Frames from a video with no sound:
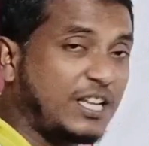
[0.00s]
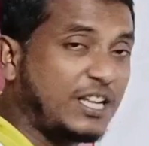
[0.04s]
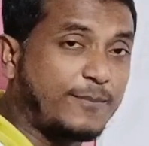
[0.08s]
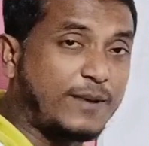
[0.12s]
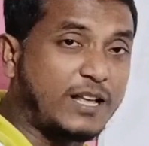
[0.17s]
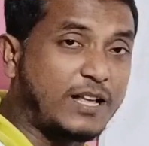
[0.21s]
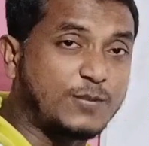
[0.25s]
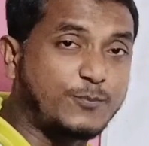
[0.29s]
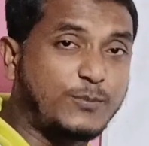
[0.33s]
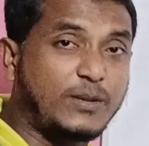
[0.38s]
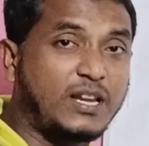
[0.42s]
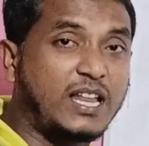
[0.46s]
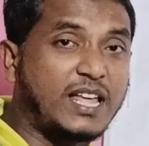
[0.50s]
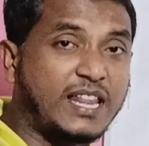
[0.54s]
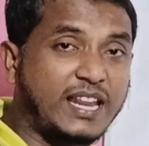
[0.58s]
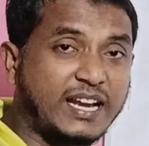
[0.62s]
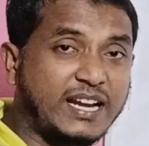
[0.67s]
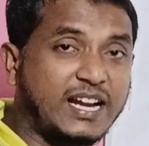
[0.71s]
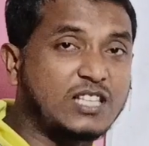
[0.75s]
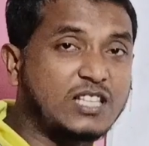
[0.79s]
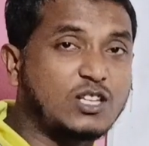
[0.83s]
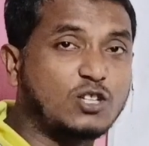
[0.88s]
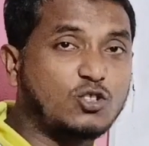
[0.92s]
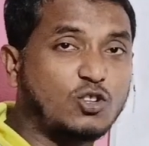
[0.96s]
নিয়ে প্লাস
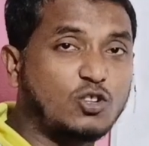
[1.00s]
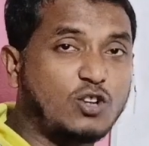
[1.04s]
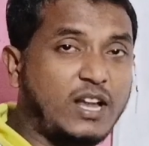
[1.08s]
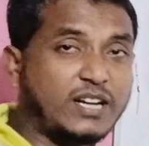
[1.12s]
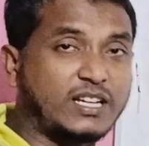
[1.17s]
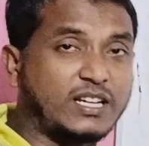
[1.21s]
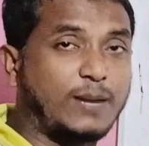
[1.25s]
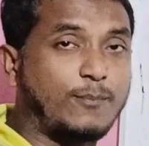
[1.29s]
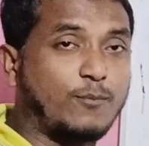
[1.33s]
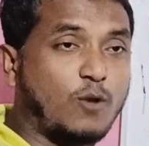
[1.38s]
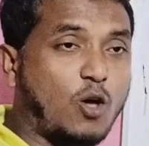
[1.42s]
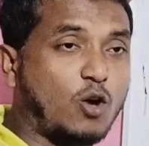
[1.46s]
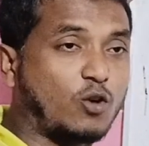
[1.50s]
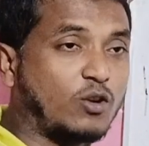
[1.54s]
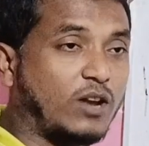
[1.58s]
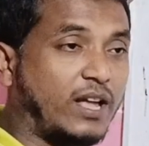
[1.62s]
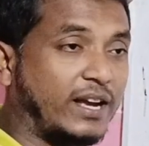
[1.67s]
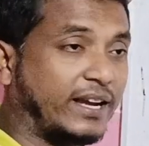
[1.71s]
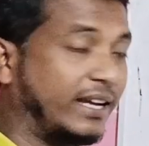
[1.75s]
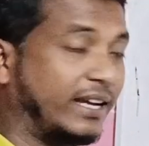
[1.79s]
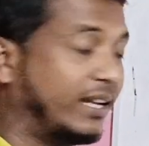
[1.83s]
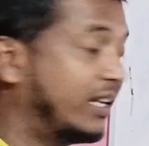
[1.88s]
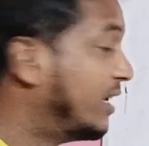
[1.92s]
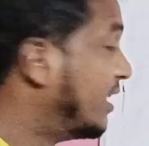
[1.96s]
পিলারের কাজের জন্য একটা ব্লক
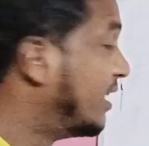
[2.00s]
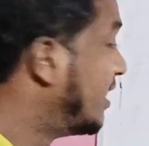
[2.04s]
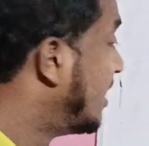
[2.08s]
লাগে